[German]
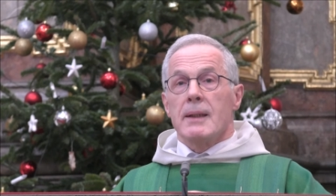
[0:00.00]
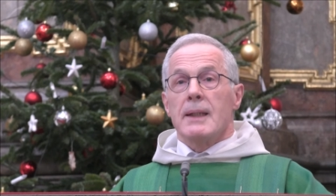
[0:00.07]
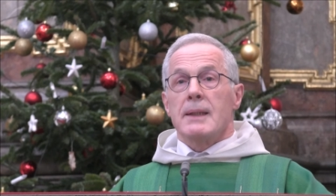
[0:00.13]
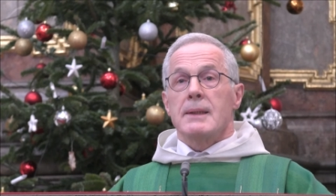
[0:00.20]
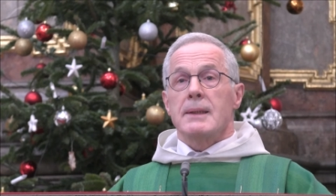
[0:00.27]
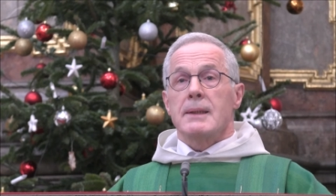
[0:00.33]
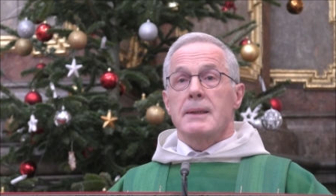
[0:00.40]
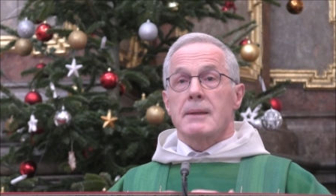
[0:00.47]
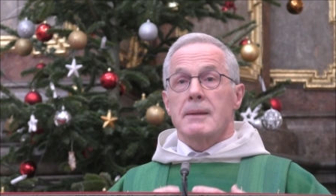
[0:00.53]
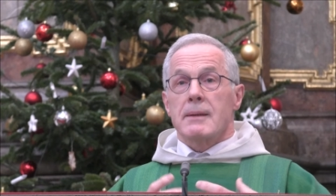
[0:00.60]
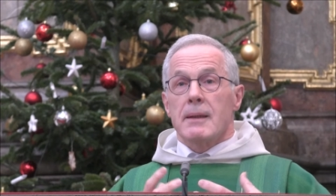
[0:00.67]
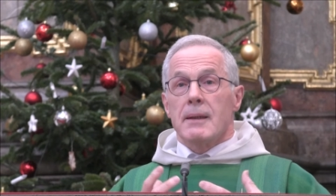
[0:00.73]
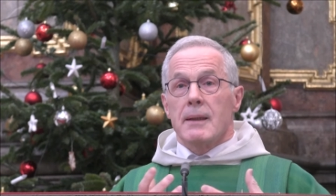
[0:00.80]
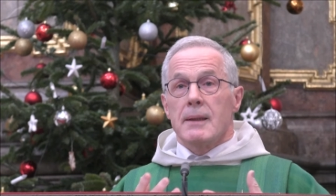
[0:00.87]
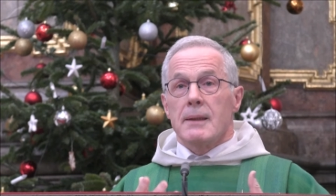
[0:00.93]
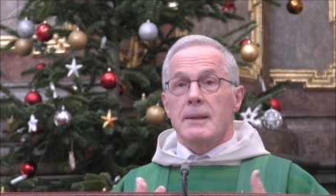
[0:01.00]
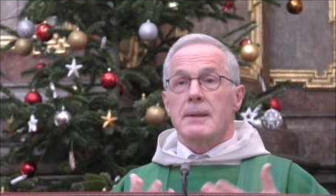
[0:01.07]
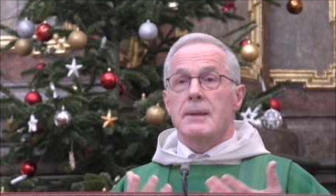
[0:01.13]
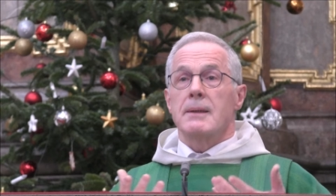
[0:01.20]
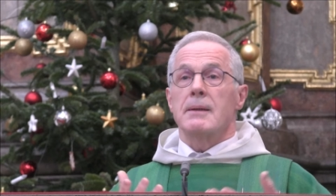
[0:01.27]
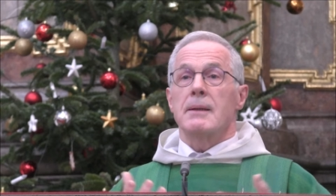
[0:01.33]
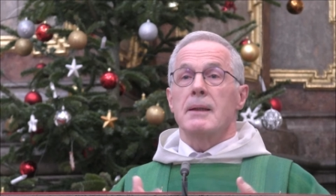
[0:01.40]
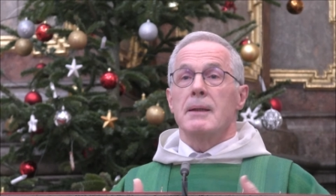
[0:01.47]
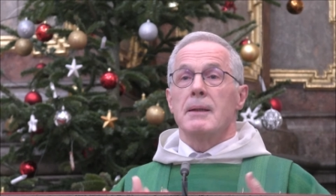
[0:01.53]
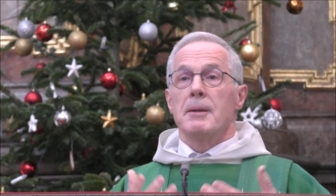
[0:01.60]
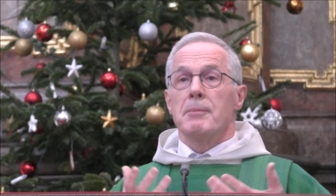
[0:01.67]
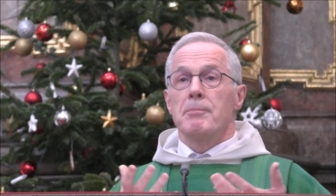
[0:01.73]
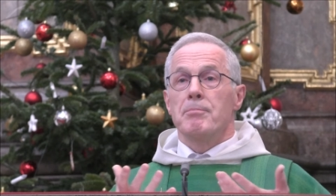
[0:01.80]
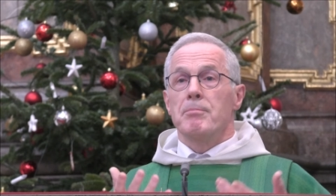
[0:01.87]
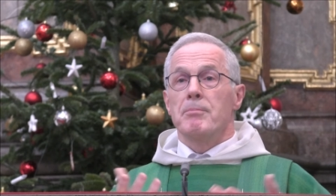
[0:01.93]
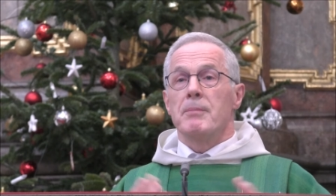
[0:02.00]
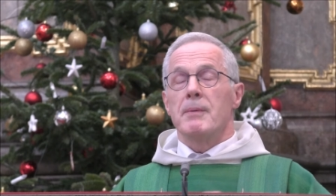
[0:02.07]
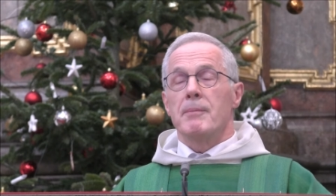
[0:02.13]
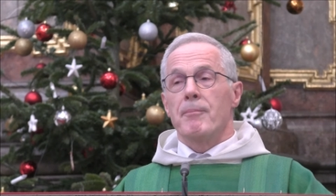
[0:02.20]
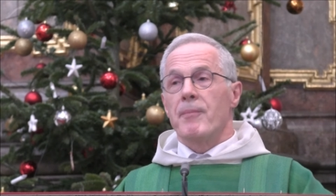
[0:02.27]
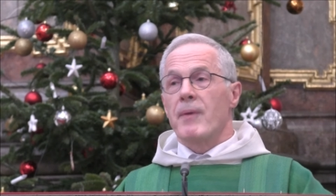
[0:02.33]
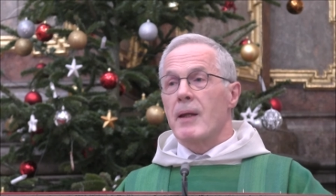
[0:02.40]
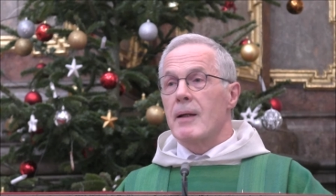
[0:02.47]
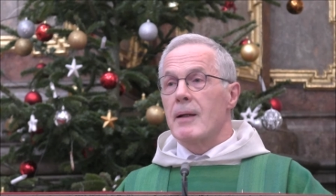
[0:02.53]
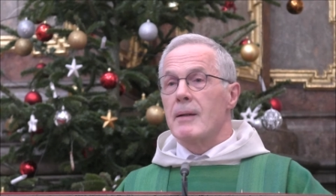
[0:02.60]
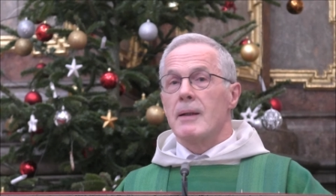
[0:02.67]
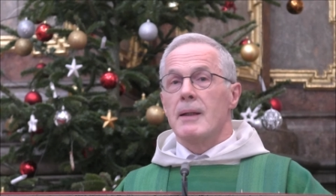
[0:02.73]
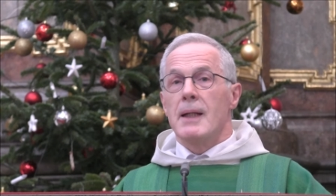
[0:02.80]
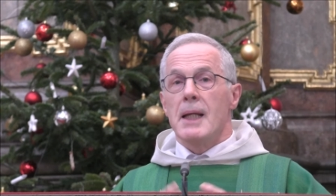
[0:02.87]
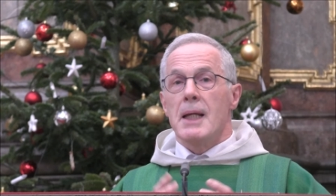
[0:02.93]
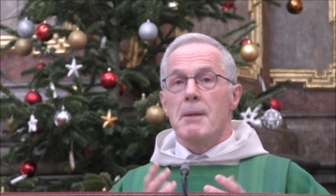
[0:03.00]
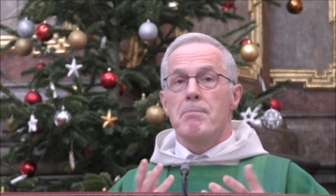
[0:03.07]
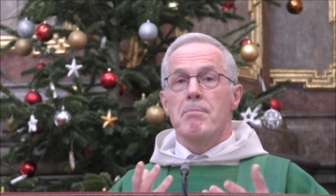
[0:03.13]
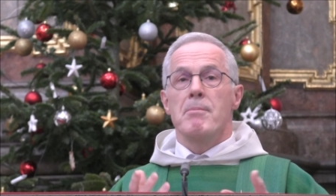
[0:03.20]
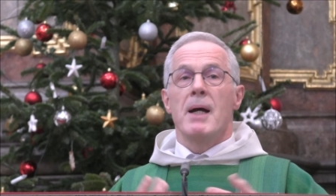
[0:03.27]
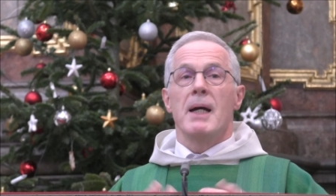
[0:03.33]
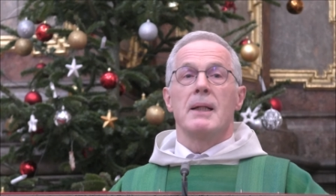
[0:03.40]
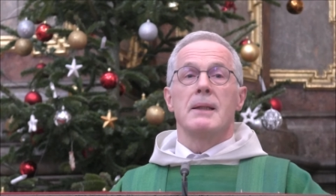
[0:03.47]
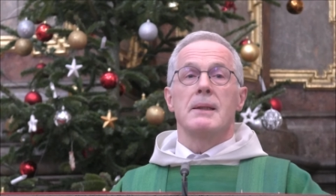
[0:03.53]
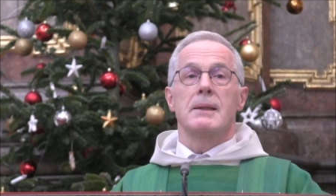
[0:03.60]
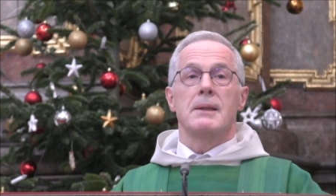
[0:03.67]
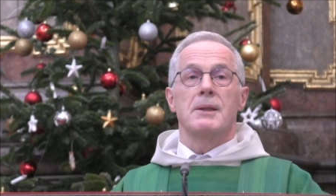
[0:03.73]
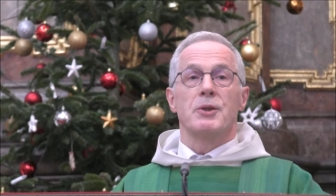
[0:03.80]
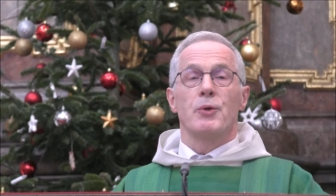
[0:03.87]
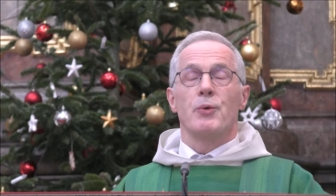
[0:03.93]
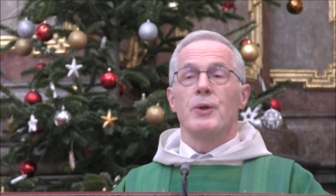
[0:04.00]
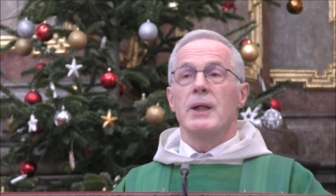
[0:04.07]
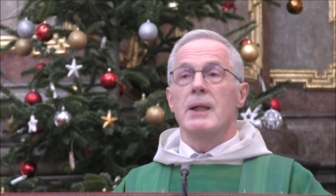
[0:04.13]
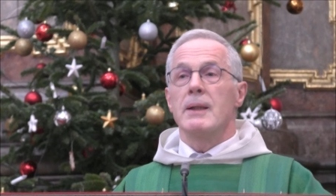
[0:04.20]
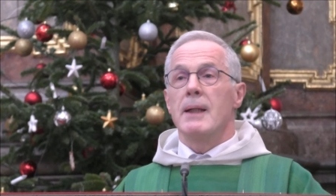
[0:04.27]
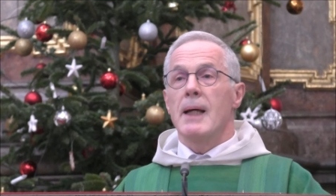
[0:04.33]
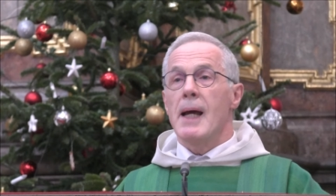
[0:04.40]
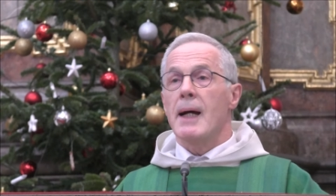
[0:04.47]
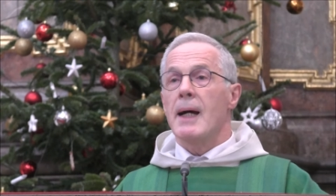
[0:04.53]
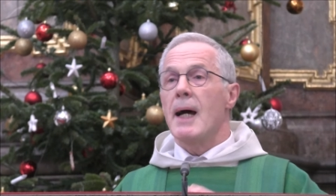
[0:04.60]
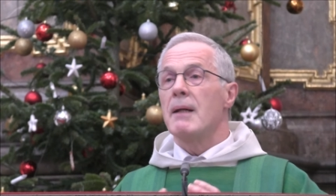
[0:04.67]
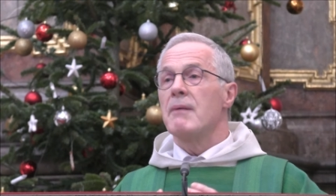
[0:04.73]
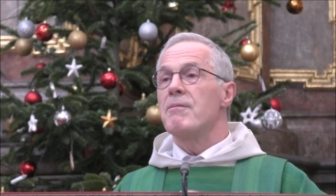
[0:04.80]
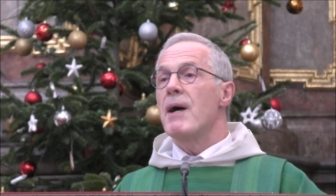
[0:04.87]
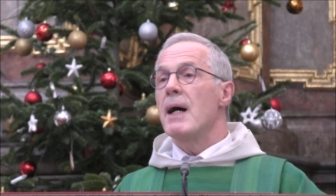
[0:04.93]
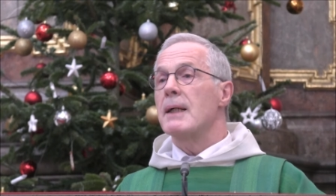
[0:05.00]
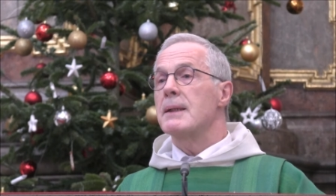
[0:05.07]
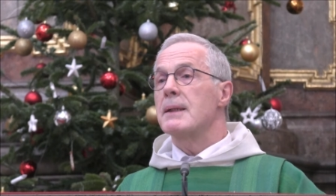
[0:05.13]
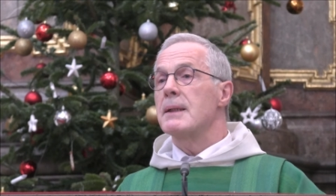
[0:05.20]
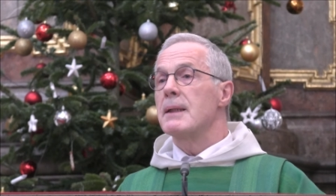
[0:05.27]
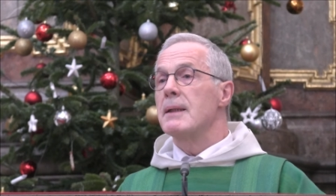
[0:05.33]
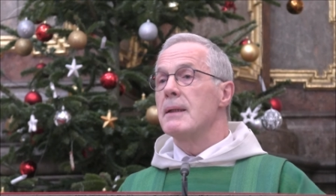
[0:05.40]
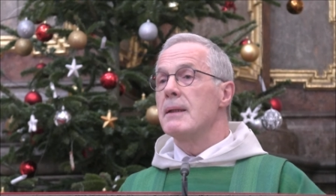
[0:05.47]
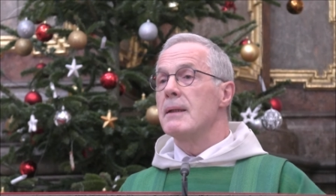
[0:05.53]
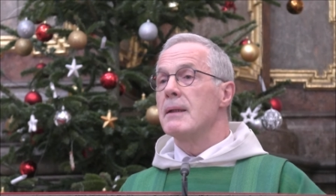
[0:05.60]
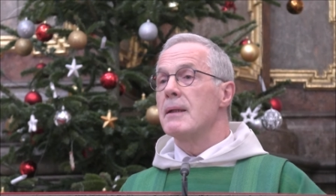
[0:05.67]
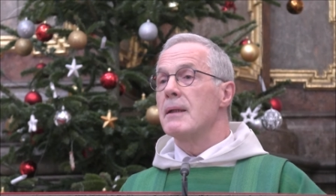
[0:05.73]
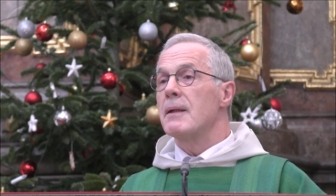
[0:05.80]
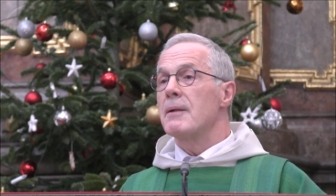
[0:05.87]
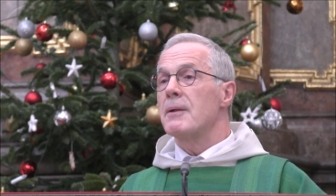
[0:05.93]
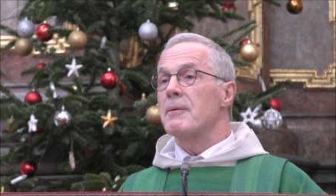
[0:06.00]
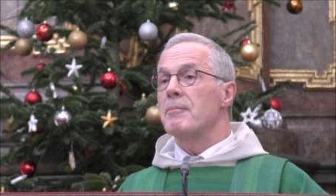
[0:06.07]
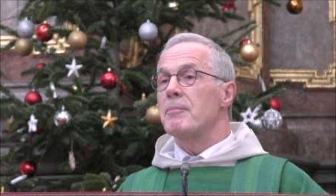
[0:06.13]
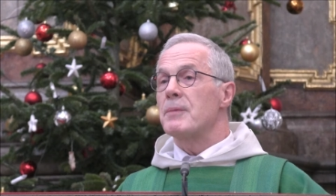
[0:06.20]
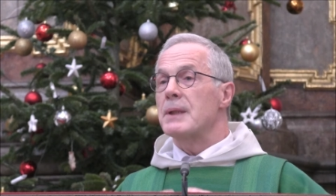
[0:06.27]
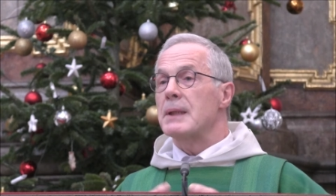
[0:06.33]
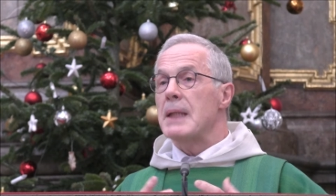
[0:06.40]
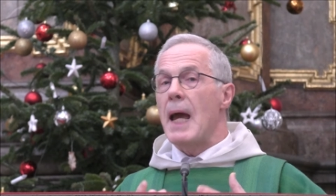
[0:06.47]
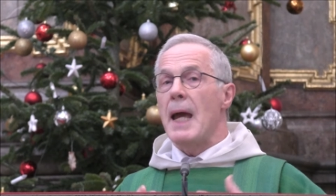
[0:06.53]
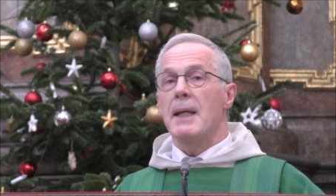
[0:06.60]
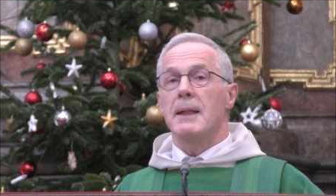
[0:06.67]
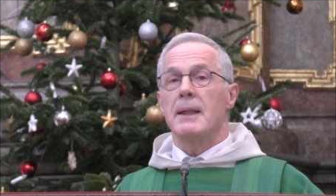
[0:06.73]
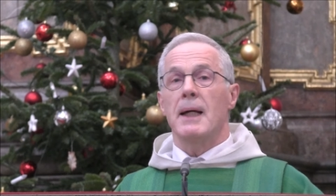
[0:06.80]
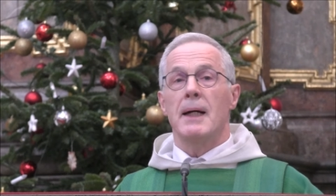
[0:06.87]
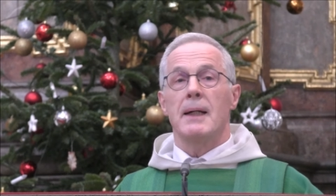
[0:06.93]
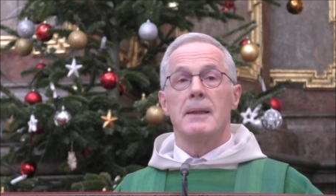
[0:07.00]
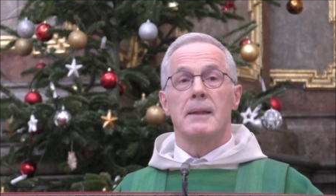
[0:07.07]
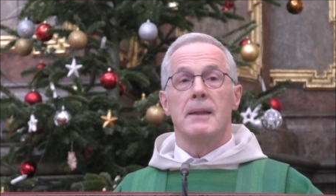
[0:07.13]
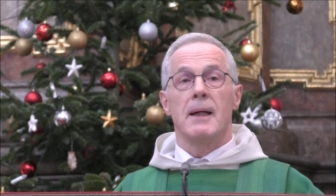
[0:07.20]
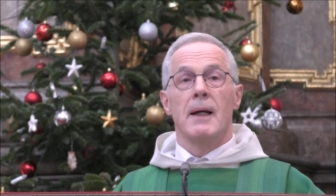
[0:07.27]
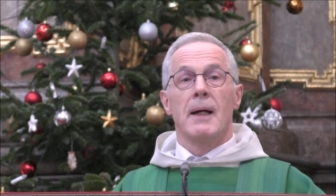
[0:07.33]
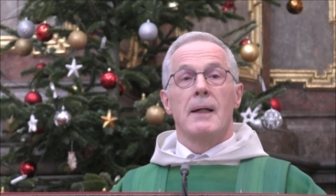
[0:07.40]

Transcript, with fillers: dass es im Leben eines jungen Heranwachsenden sein kann,